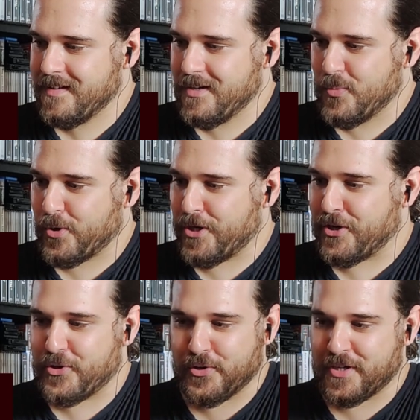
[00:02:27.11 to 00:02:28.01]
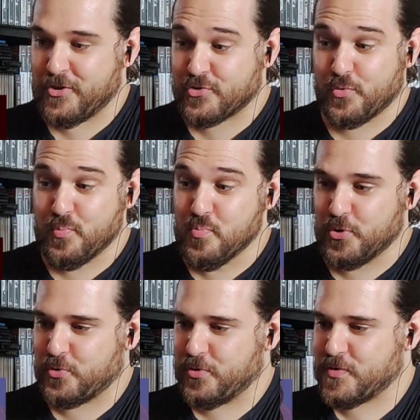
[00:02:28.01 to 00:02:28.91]
Warrior Cook. Eu estou
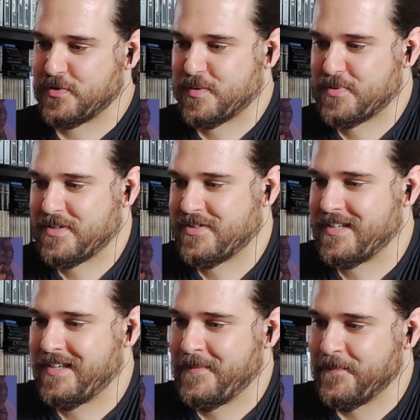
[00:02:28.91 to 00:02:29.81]
muito curioso com esta personagem aqui.